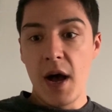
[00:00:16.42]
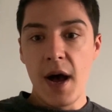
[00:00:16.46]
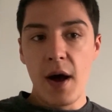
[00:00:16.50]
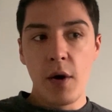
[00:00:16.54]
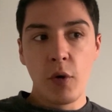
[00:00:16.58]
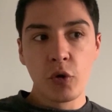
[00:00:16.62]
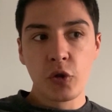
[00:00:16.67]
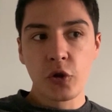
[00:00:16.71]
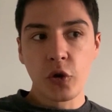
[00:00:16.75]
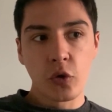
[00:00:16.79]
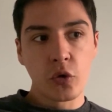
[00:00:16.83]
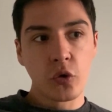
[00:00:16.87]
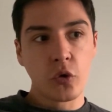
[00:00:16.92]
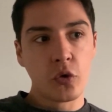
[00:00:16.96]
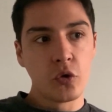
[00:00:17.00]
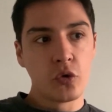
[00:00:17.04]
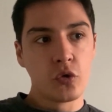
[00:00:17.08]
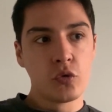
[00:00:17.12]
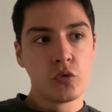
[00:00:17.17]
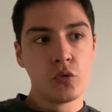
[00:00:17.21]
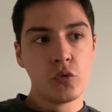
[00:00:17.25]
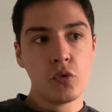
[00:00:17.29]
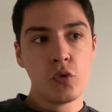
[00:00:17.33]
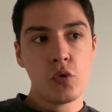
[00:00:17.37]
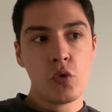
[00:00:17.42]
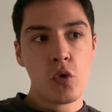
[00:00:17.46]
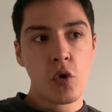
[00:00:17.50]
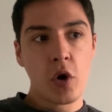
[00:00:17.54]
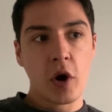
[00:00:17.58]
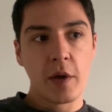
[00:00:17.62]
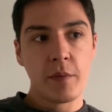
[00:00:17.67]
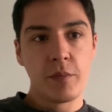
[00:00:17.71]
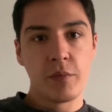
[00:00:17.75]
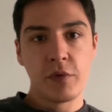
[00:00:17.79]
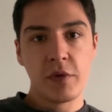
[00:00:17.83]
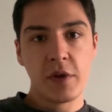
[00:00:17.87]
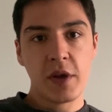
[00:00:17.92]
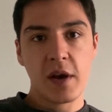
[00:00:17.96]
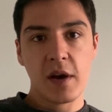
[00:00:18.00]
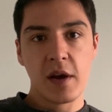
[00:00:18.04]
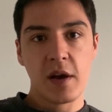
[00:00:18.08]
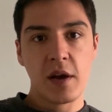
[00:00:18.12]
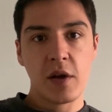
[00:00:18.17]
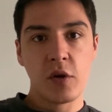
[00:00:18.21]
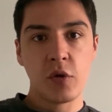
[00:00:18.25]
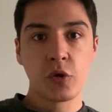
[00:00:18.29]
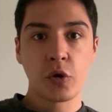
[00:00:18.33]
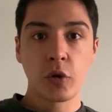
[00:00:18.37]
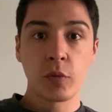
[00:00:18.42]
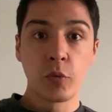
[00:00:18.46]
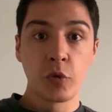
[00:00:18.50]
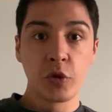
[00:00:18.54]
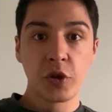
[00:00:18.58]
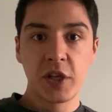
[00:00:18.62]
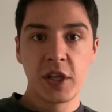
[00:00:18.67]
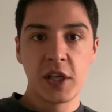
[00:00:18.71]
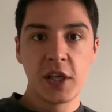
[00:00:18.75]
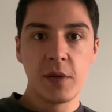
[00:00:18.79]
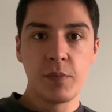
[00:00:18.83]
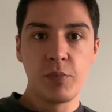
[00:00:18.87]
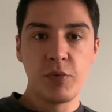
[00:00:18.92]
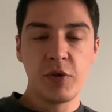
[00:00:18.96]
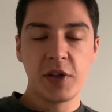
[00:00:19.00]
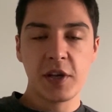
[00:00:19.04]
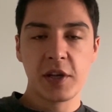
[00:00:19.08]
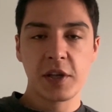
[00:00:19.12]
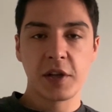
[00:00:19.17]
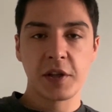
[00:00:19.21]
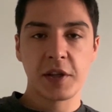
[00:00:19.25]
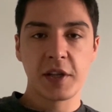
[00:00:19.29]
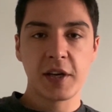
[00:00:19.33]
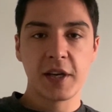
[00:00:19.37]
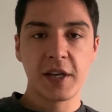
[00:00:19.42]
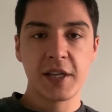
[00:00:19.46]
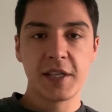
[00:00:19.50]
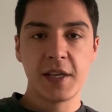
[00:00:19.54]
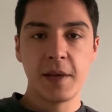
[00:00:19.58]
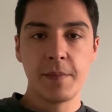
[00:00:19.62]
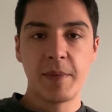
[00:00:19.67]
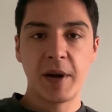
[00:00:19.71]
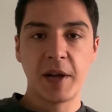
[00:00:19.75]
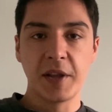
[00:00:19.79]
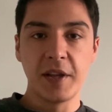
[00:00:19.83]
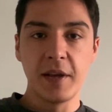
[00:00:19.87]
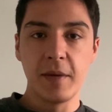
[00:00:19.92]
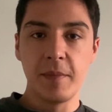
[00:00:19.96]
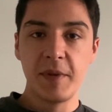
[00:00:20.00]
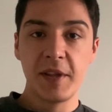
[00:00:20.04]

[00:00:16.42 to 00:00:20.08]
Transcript: à, autant de retours et puis à autant de monde qui puisse être intéressé par des